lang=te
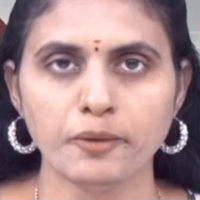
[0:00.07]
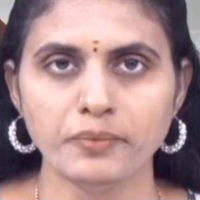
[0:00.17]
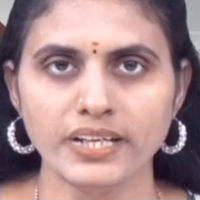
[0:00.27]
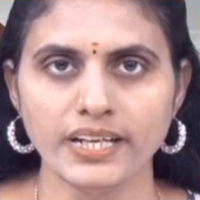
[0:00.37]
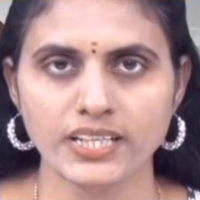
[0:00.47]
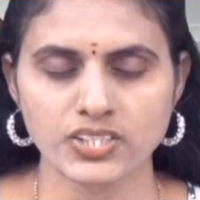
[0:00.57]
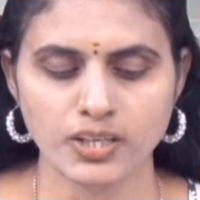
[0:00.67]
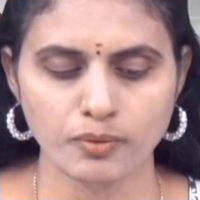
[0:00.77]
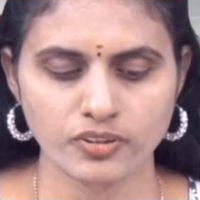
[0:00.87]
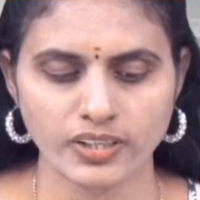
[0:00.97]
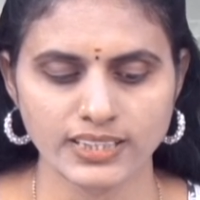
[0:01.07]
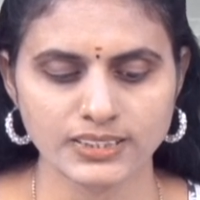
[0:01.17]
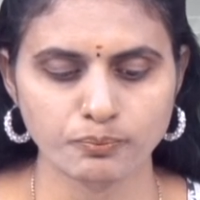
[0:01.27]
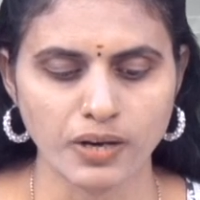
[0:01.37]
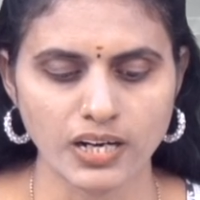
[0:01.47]
ఎండిహెచ్డబ్ల్యూఎస్
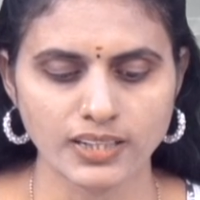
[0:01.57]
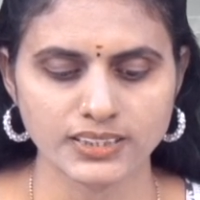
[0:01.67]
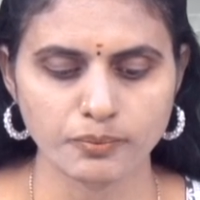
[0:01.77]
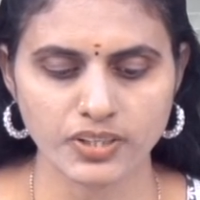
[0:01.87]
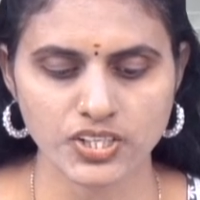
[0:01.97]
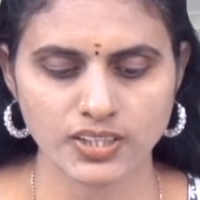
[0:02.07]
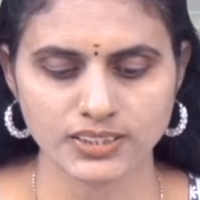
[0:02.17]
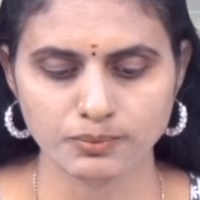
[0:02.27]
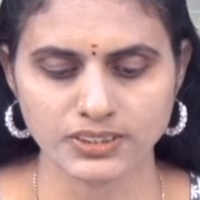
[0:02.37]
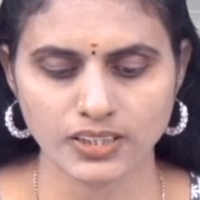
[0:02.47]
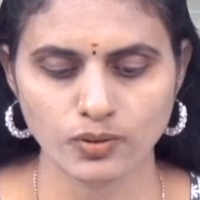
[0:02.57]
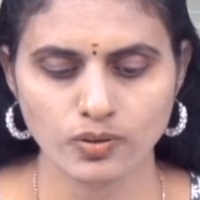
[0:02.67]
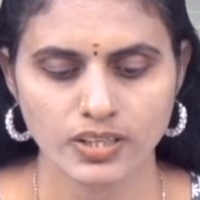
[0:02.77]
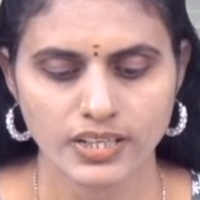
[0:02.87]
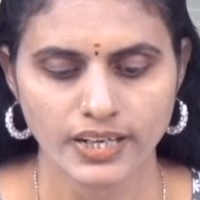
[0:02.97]
హెచ్డబ్ల్యూఎస్ బాలల సంరక్షణ సంస్థలో
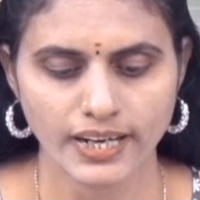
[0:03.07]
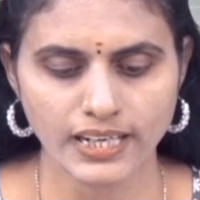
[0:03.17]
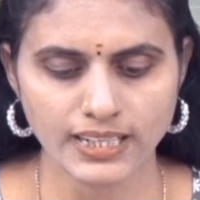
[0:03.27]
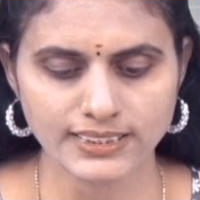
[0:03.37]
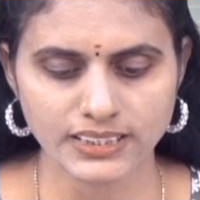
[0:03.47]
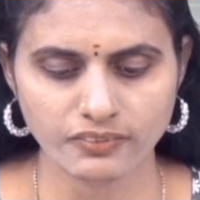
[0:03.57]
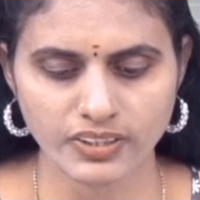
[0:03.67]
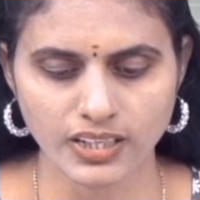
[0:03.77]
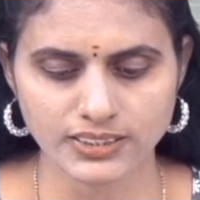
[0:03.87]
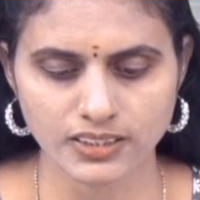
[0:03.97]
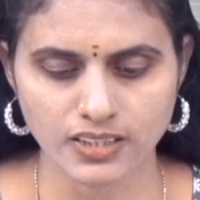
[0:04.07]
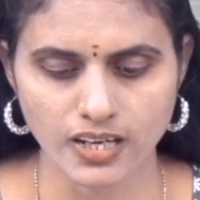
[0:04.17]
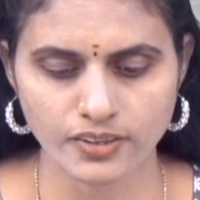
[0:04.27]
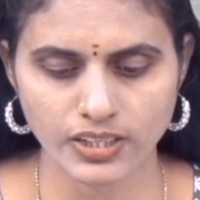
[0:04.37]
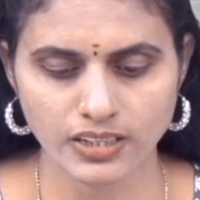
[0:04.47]
ఎల్ఐసి
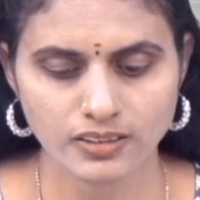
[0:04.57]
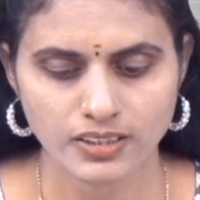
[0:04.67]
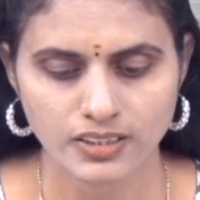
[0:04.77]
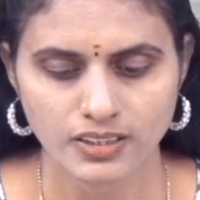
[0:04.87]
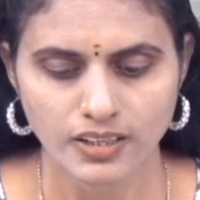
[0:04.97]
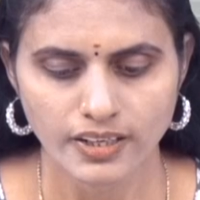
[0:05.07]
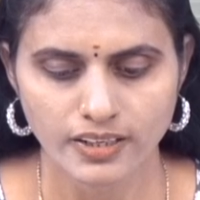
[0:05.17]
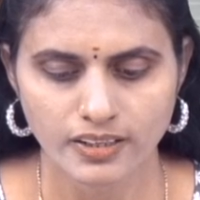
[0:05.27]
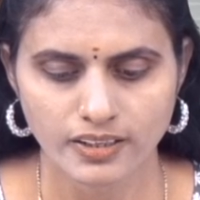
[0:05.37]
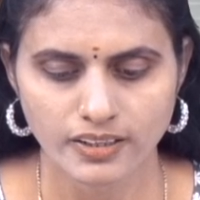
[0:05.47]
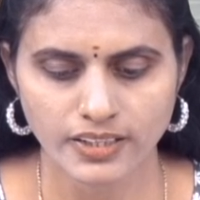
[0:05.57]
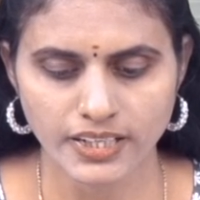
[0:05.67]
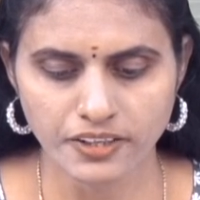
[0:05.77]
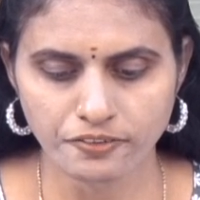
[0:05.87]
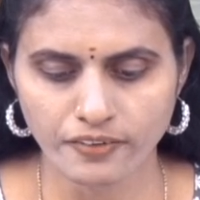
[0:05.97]
వికాసదారుల
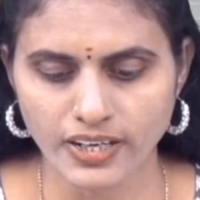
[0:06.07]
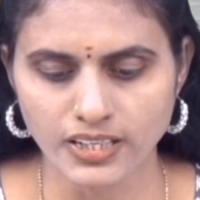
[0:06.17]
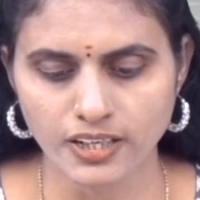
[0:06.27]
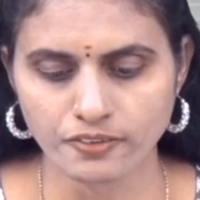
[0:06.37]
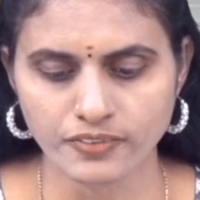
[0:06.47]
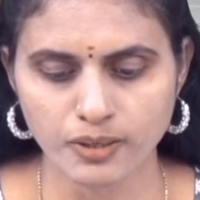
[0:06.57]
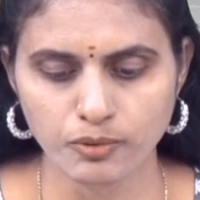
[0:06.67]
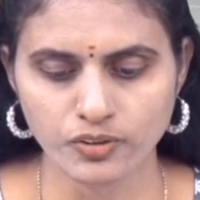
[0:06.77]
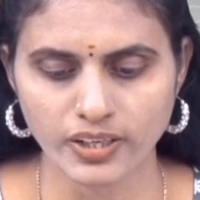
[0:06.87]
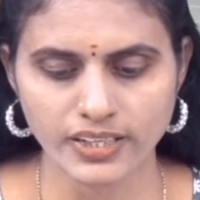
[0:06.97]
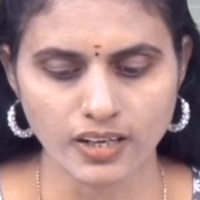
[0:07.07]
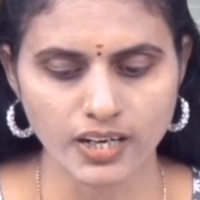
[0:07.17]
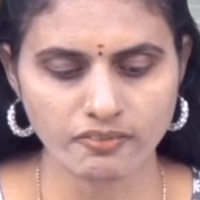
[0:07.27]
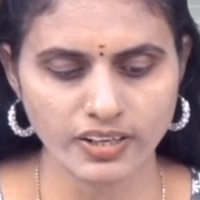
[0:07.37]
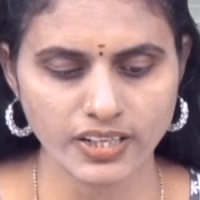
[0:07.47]
ఎన్ఎఫ్ఐ ఎఫ్డబ్ల్యూఐ
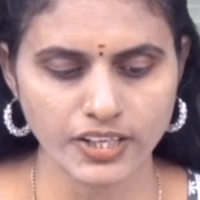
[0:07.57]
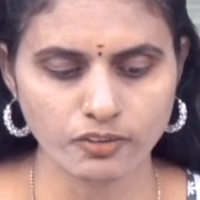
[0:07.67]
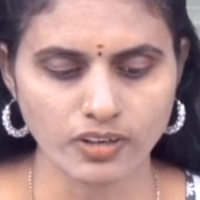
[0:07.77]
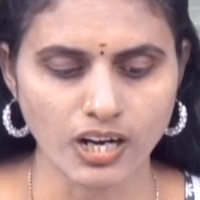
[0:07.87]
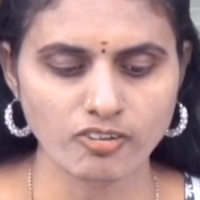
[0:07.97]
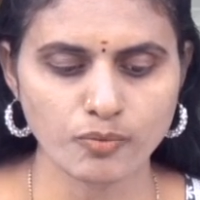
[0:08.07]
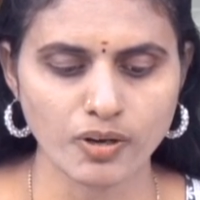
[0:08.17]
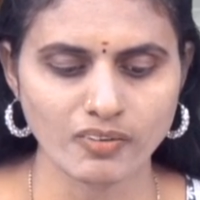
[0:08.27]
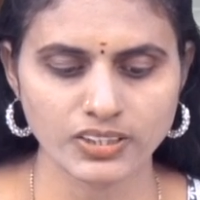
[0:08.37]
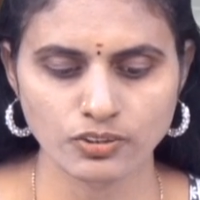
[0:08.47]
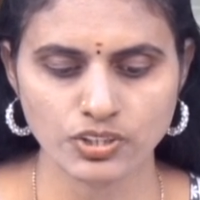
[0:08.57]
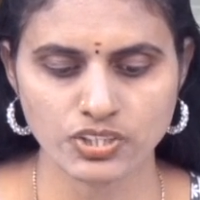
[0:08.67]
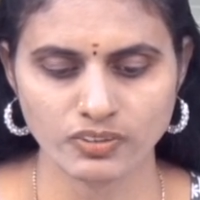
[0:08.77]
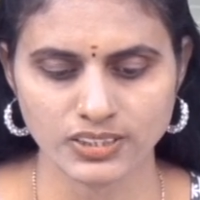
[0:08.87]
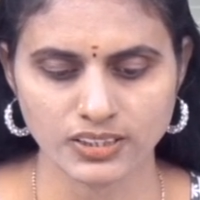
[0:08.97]
అరవై ఏడవ ఆవిర్భావ
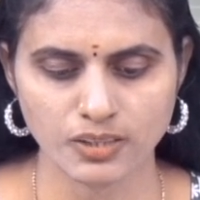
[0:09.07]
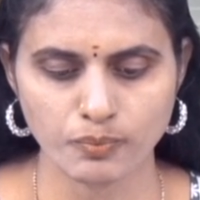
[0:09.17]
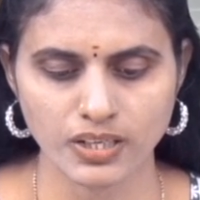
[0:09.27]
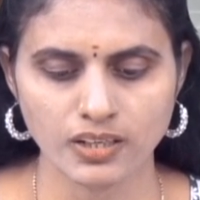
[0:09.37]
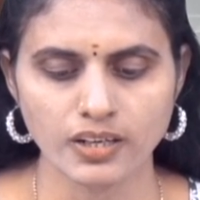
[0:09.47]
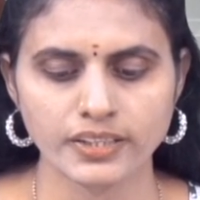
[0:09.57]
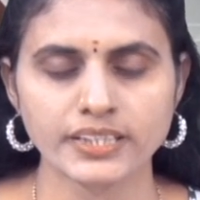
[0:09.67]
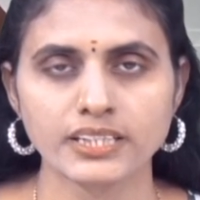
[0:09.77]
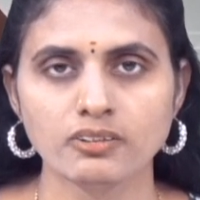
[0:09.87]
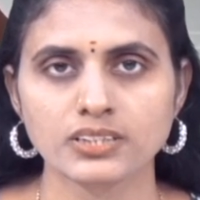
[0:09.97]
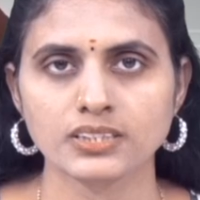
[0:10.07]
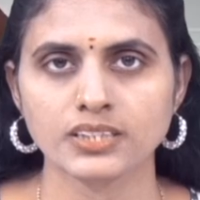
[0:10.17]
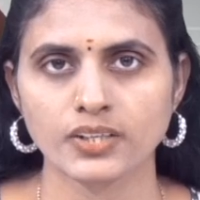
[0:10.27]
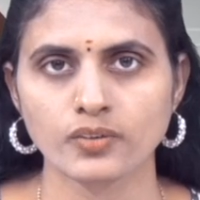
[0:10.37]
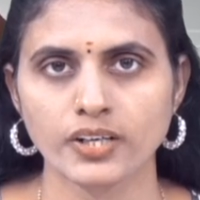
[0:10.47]
దినోత్సవ సందర్భంగా నిత్యావసర
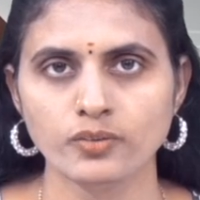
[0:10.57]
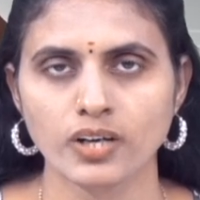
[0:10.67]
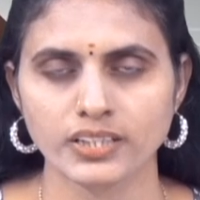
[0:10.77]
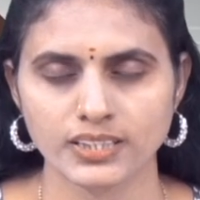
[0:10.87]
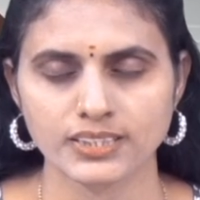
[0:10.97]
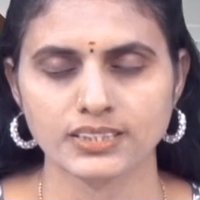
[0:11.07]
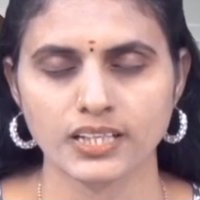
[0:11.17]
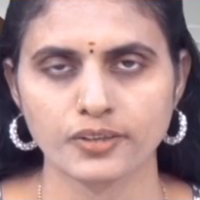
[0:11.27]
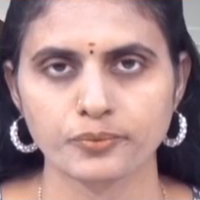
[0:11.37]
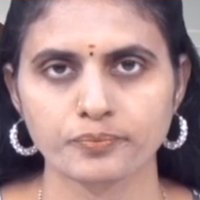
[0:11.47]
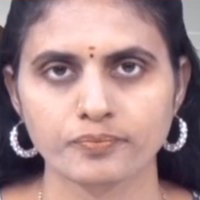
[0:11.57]
సరుకులను అందజేశారు